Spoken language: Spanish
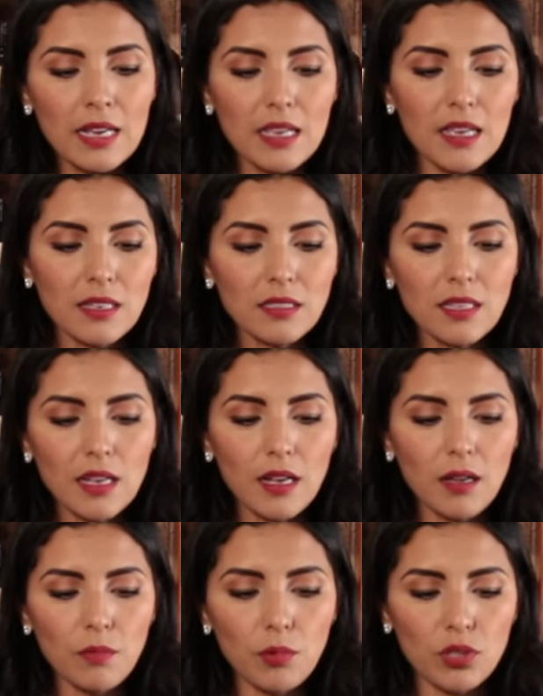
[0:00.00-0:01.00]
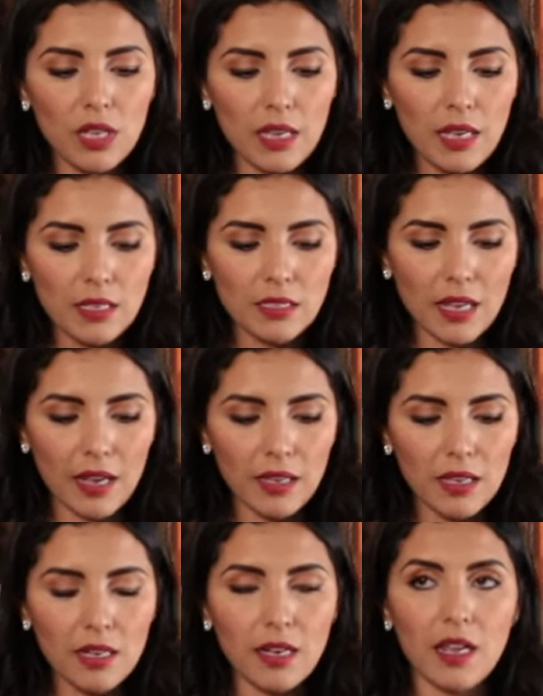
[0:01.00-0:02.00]
Y esta botella está
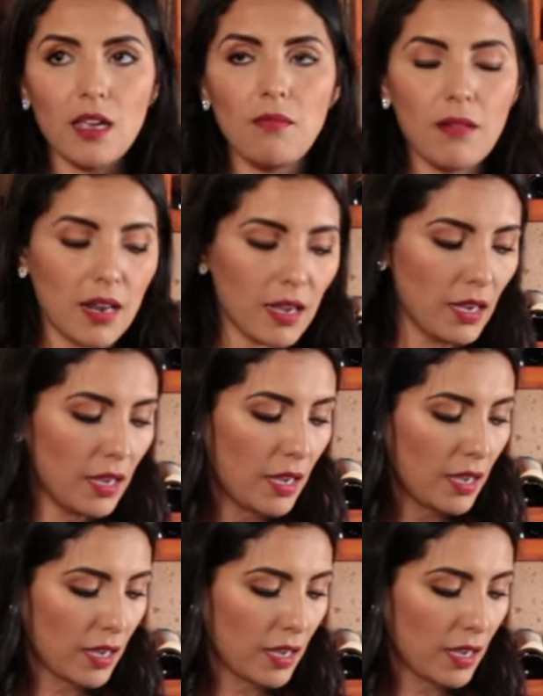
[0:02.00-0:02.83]
increíble,